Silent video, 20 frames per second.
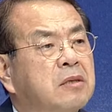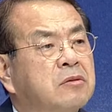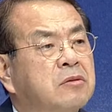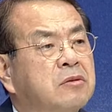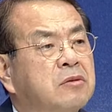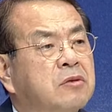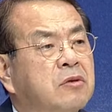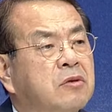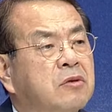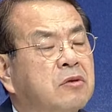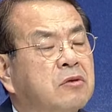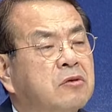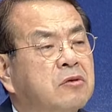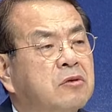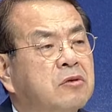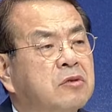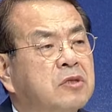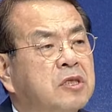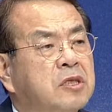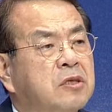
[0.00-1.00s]

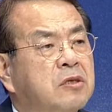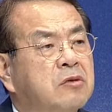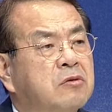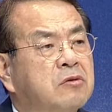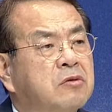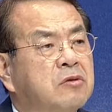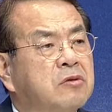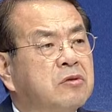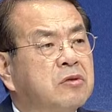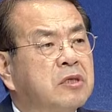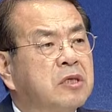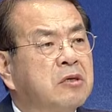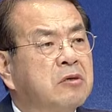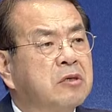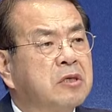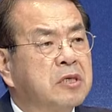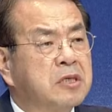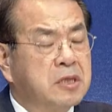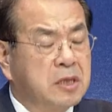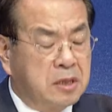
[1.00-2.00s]
구로구 지역구
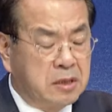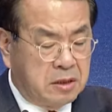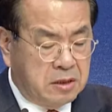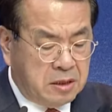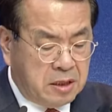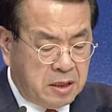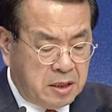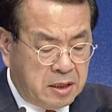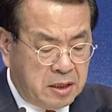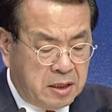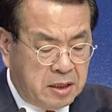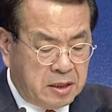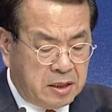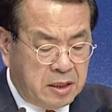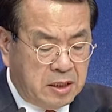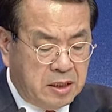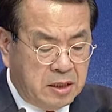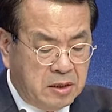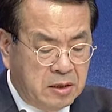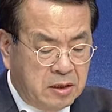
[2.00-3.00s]
의원이신
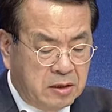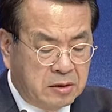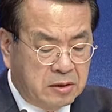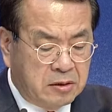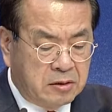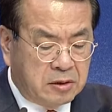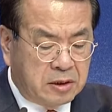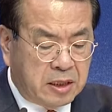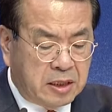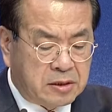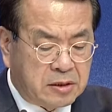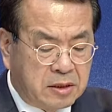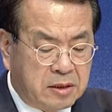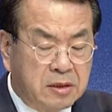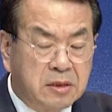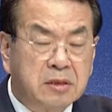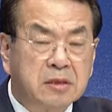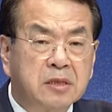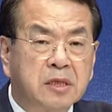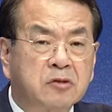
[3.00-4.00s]
이인영
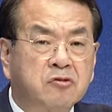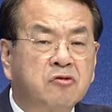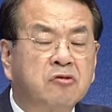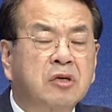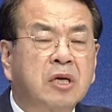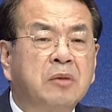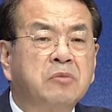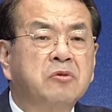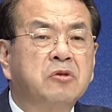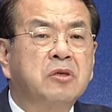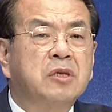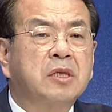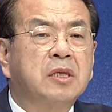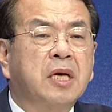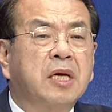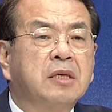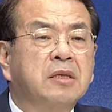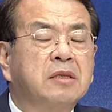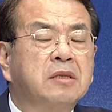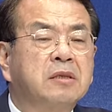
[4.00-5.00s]
의원께서는 이제
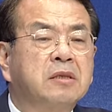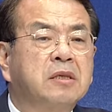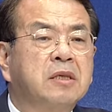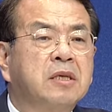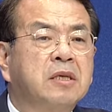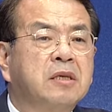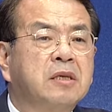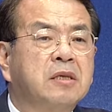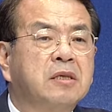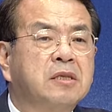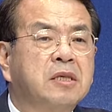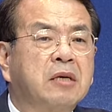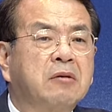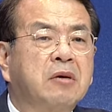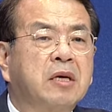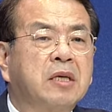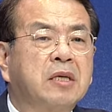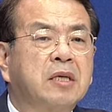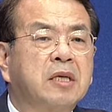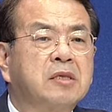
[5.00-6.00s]
국감중이라는
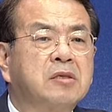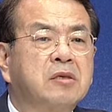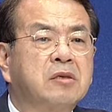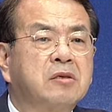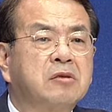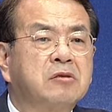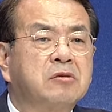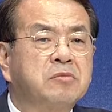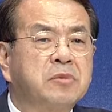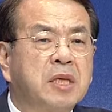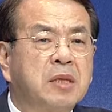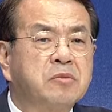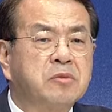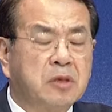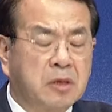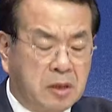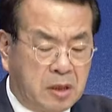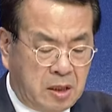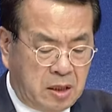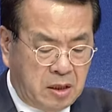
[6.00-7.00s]
상황이 돼서 좀
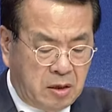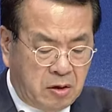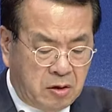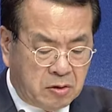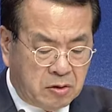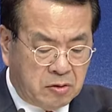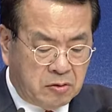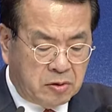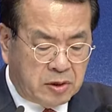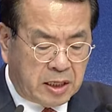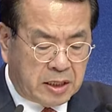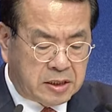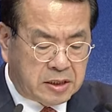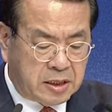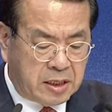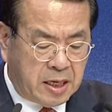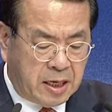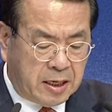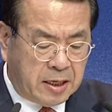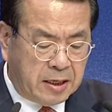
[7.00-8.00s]
참석이 어려운
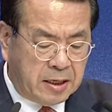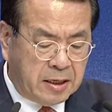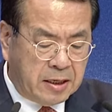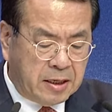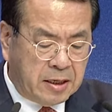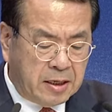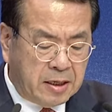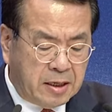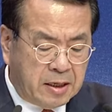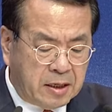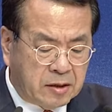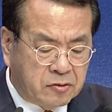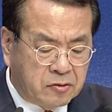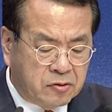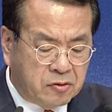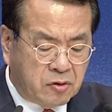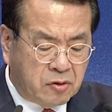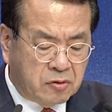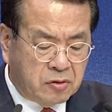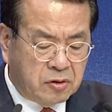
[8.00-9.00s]
대신에
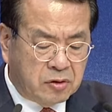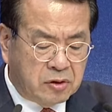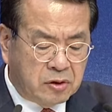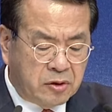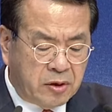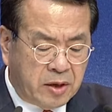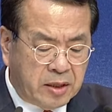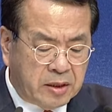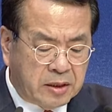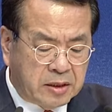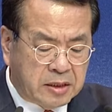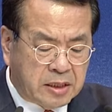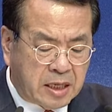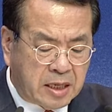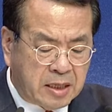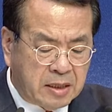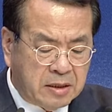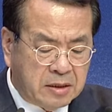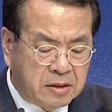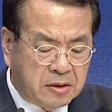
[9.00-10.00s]
구로구
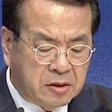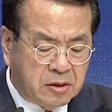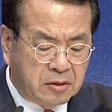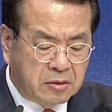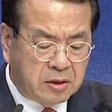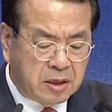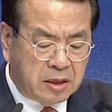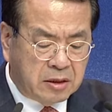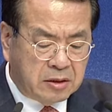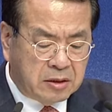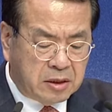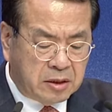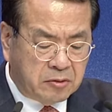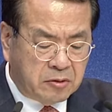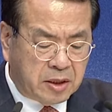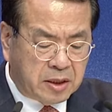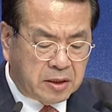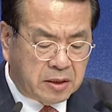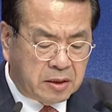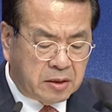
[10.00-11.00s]
의회의장 정대근
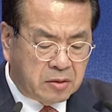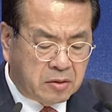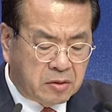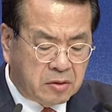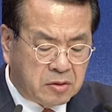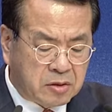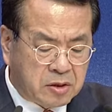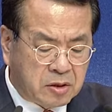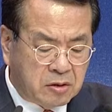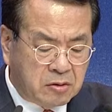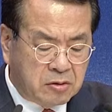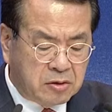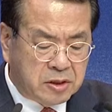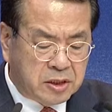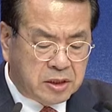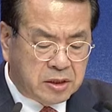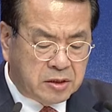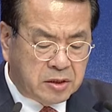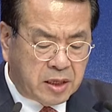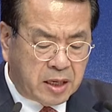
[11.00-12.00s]
의원 또
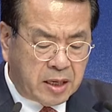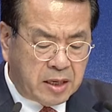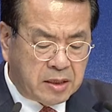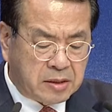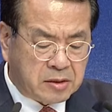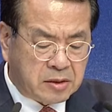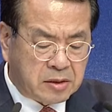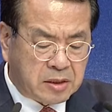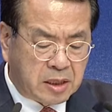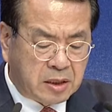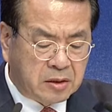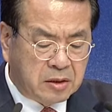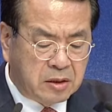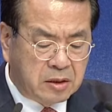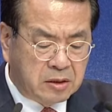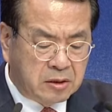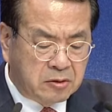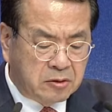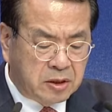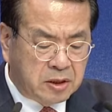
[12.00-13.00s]
서울시의회
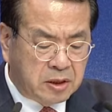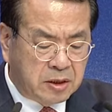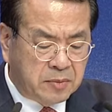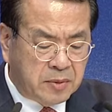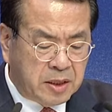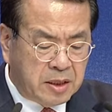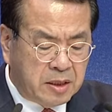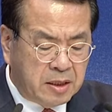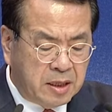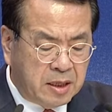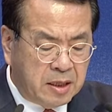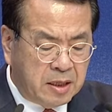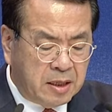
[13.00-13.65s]
서상열 의원님이